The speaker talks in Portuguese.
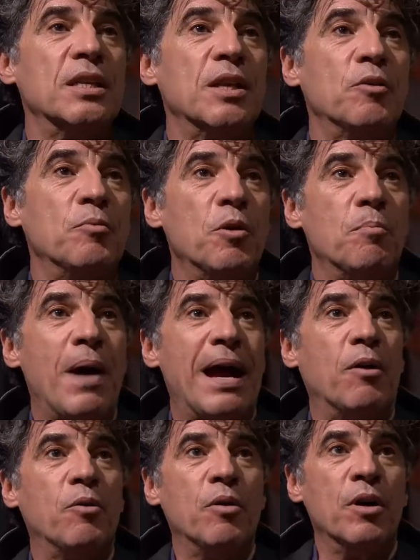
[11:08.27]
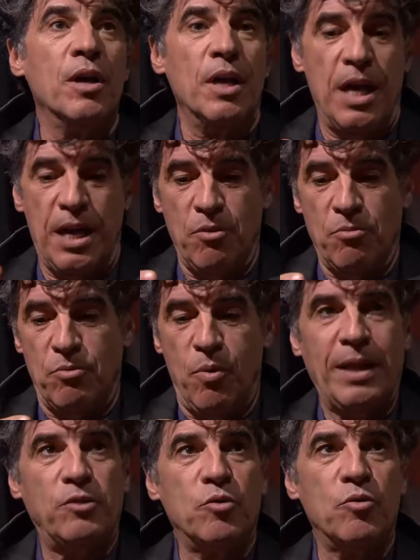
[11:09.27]
né, o meu bairro eram
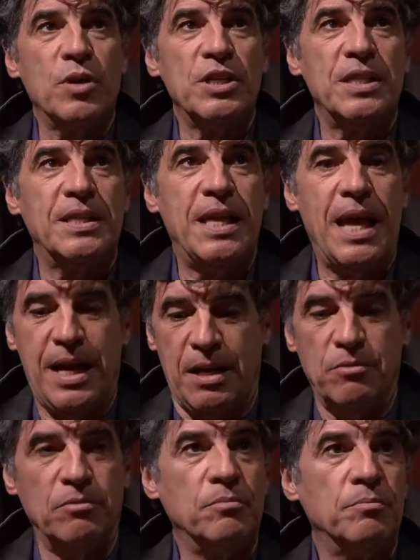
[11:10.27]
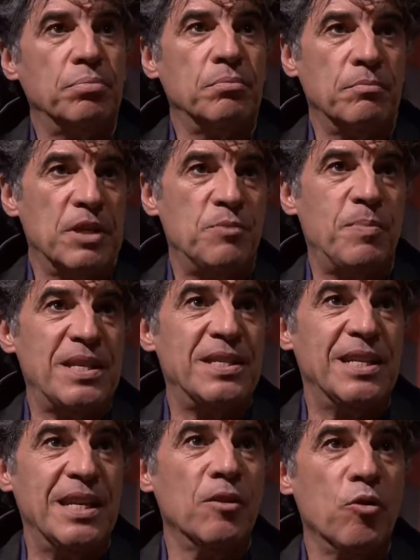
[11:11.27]
quatro ruas de terra, uma espécie
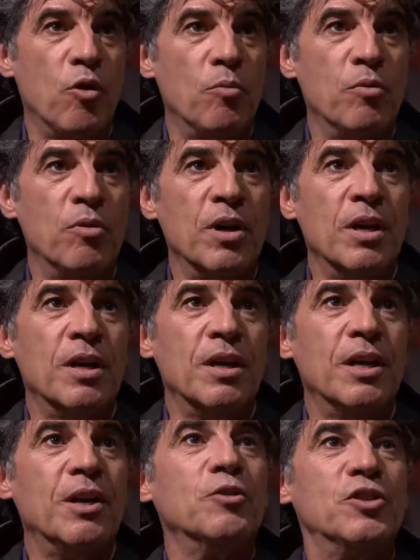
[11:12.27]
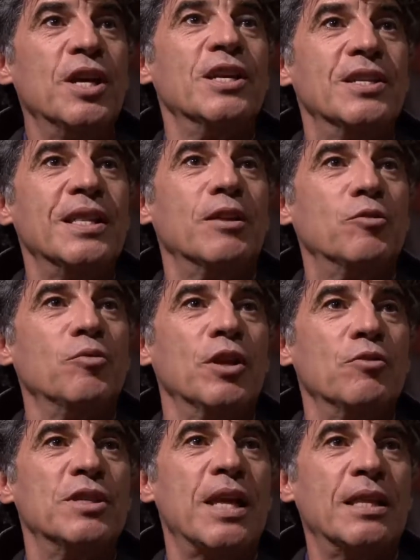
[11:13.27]
de quilombo, ah. eu tinha assinatura
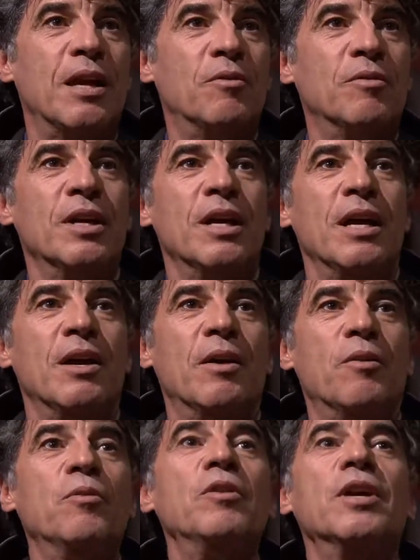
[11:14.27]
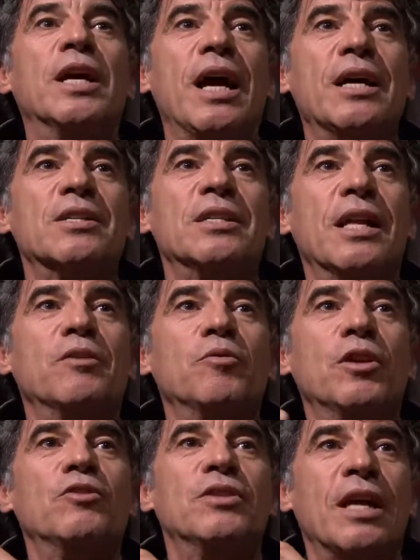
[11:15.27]
do Estadão. A única
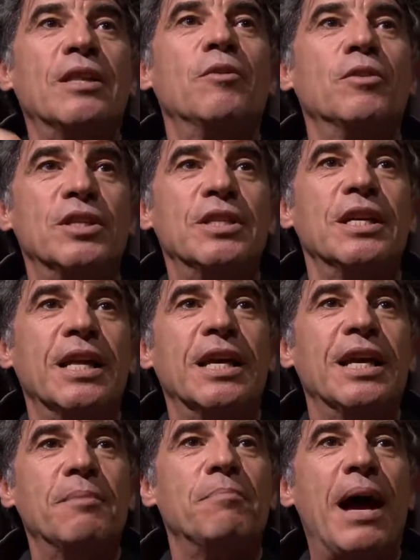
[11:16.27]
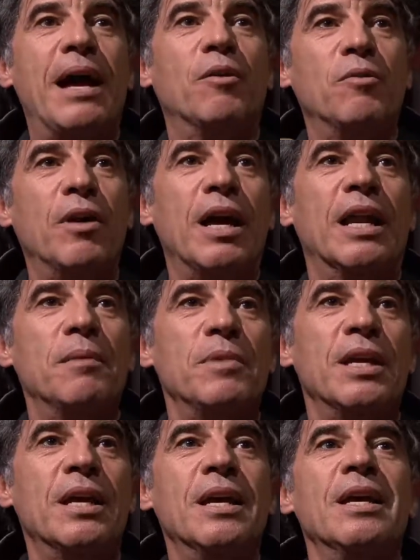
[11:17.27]
assinatura do Estadão que tinha naquele bairro era
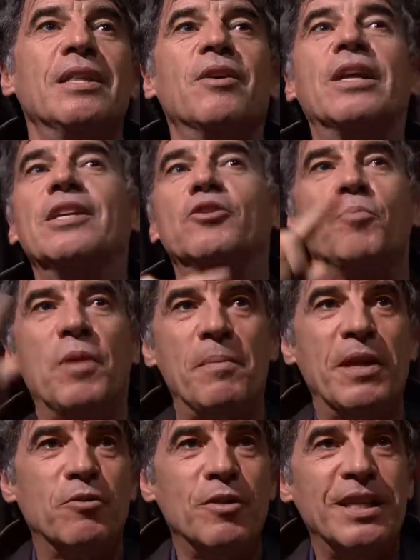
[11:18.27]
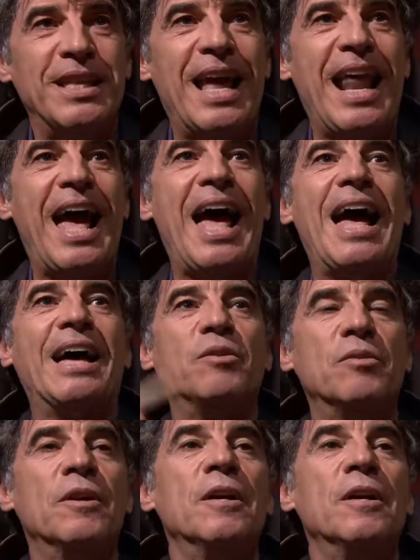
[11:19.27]
minha. Então, aquele suplemento literário.